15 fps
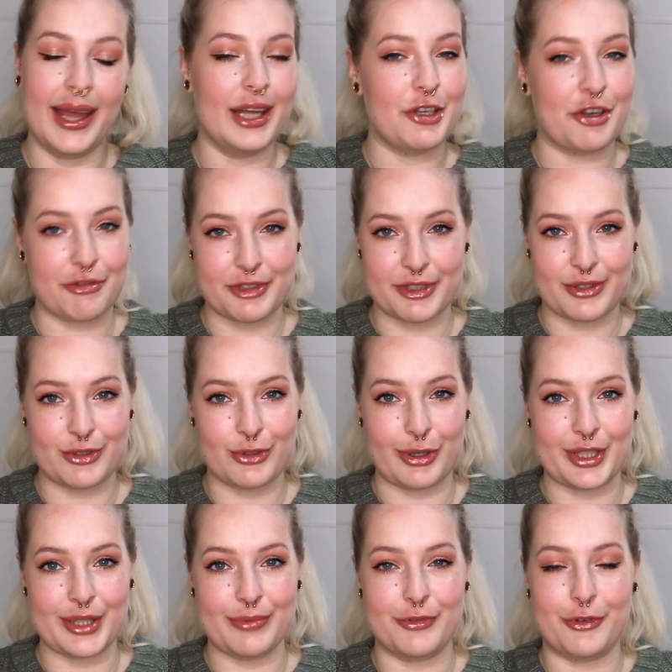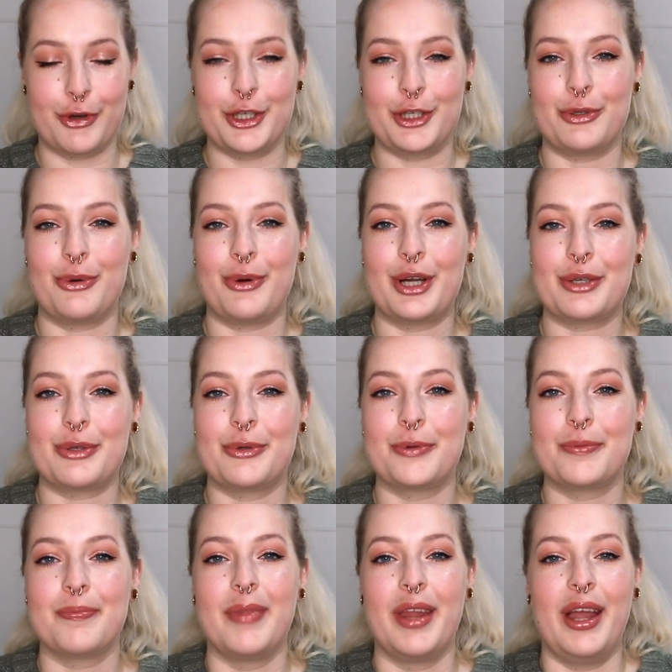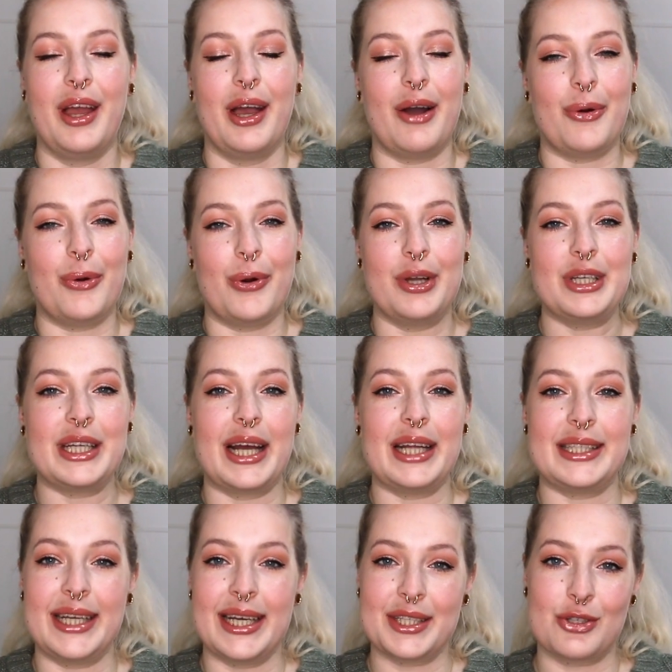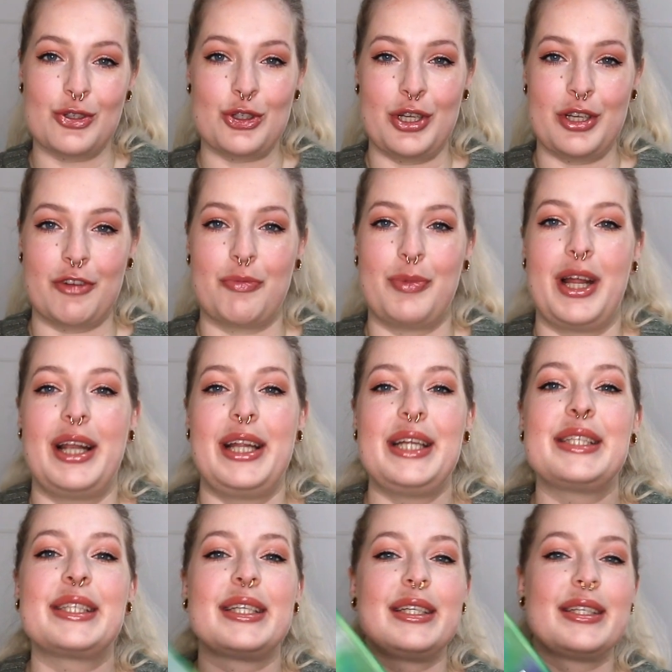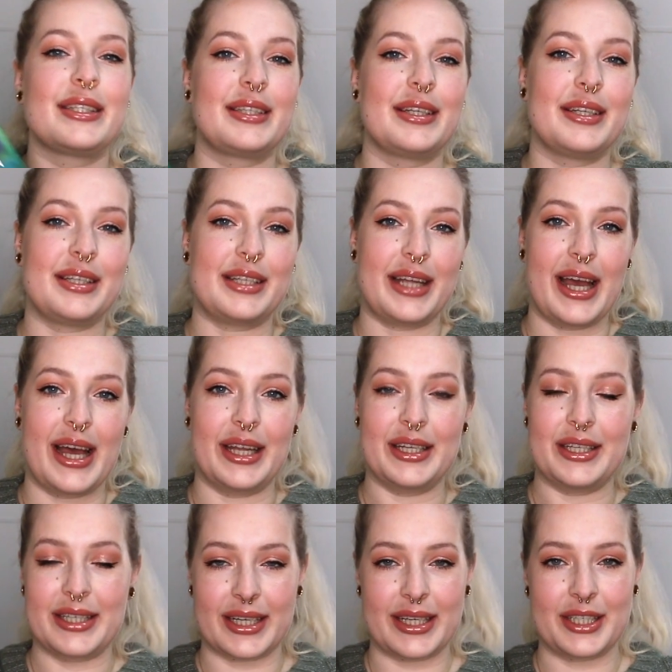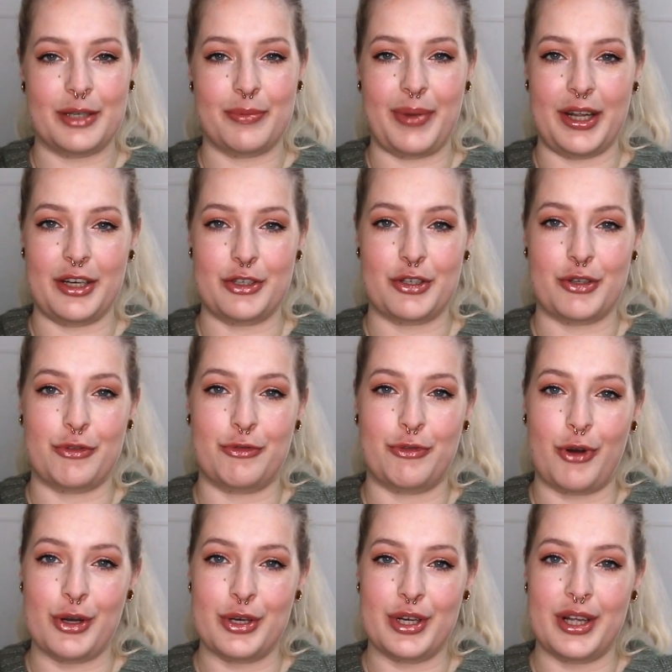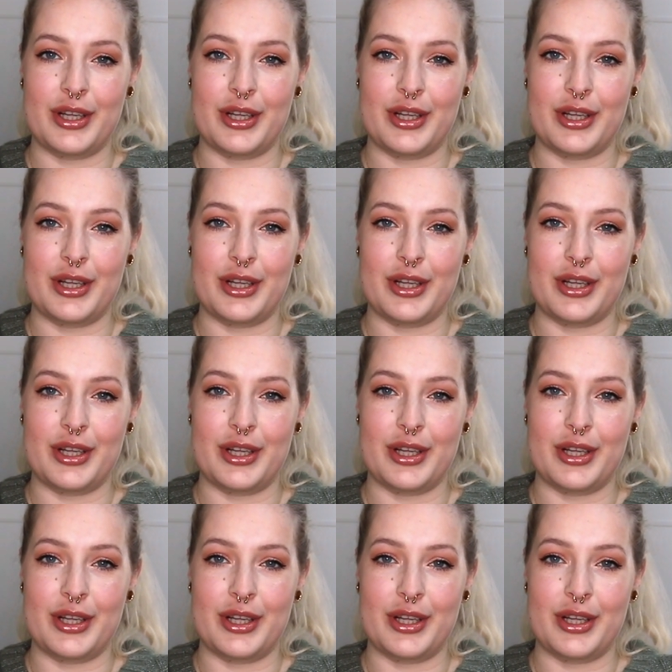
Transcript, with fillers: Ich hoffe, es ist trotzdem für euch in Ordnung. Und als erstes steht auf meiner Leseliste der dritte Band von